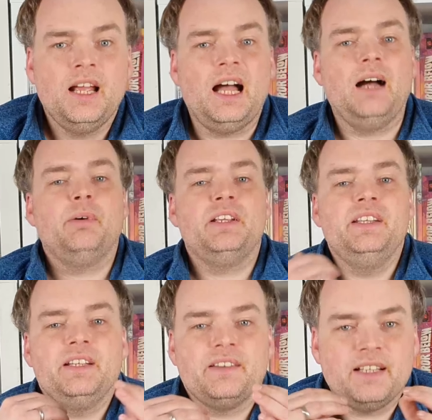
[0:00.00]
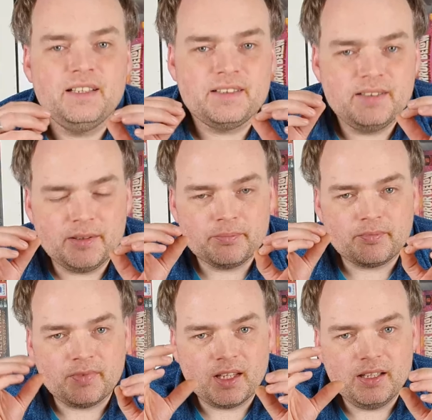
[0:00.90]
Aber hier ist halt,
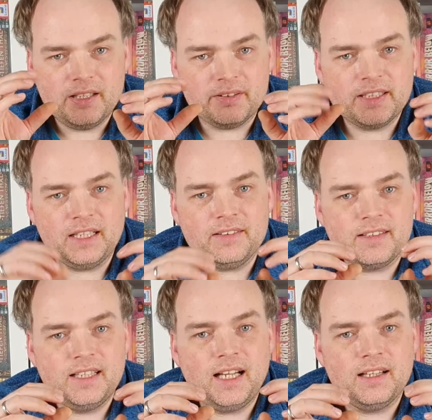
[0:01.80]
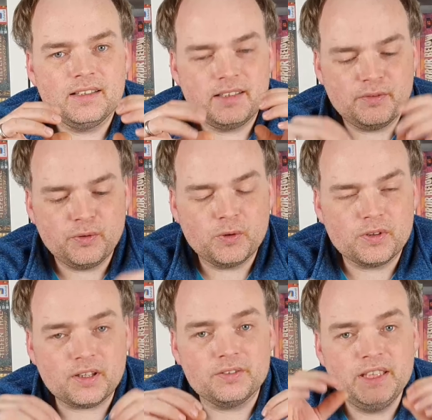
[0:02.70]
ähm, hier wird ganz klar der
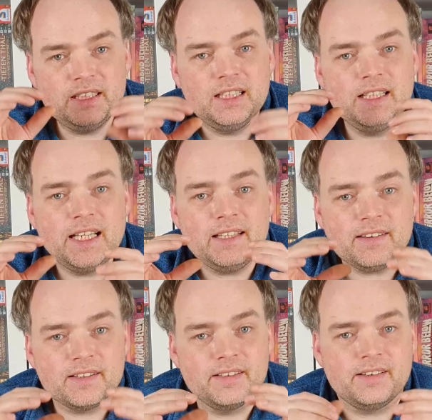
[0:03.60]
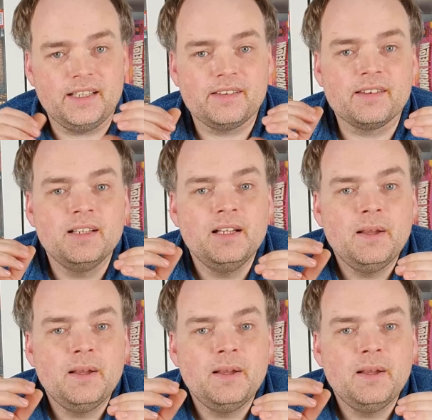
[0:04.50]
Fokus auf die Intelligenzen gesetzt.